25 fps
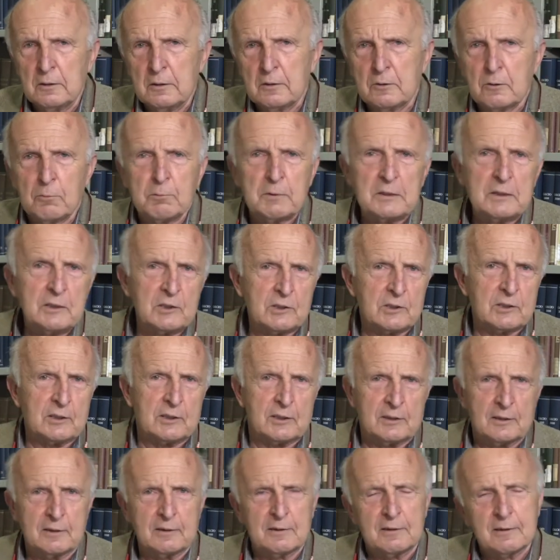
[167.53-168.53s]
come
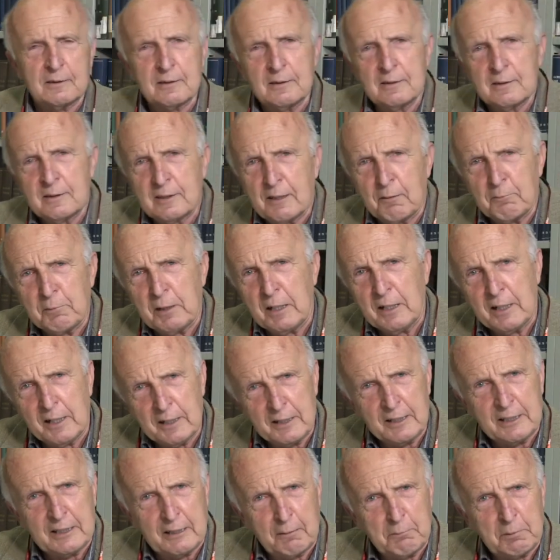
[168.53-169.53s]
dice
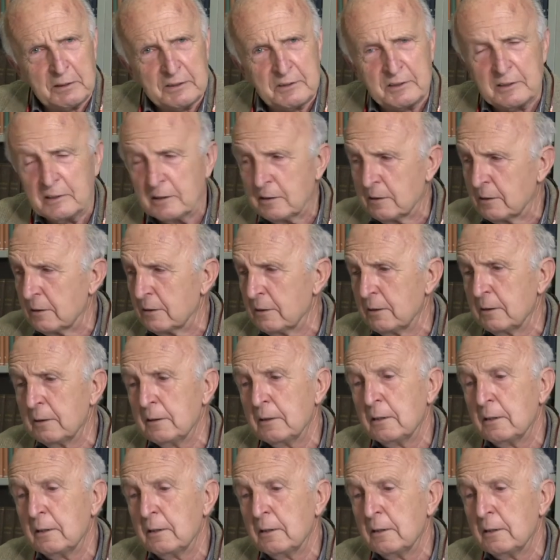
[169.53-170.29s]
Camilleri Cabasisi.